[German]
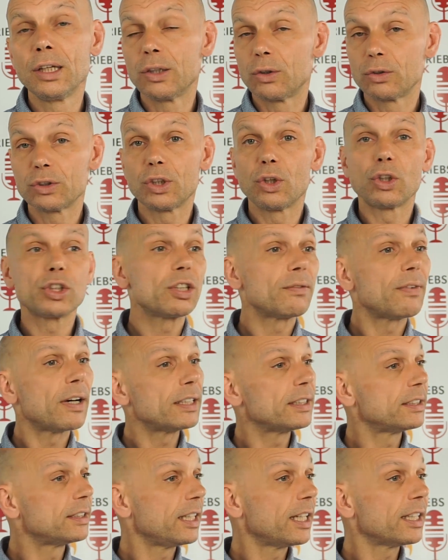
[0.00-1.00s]
Und die Leute
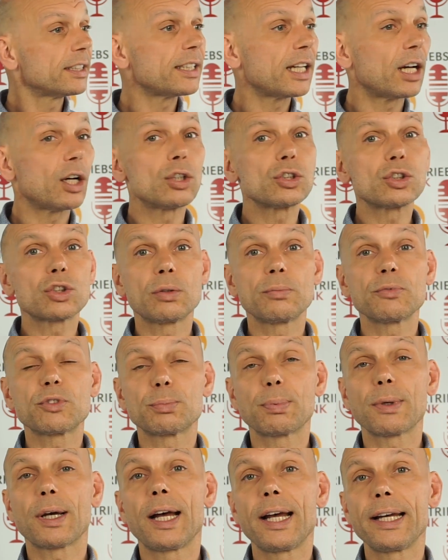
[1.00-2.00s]
waren sehr, sehr
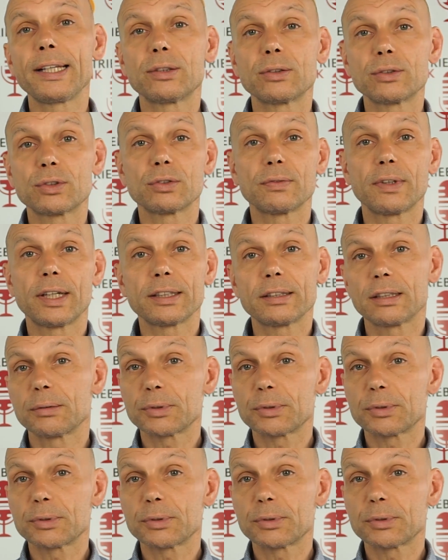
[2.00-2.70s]
auskunftsbereit und so weiter.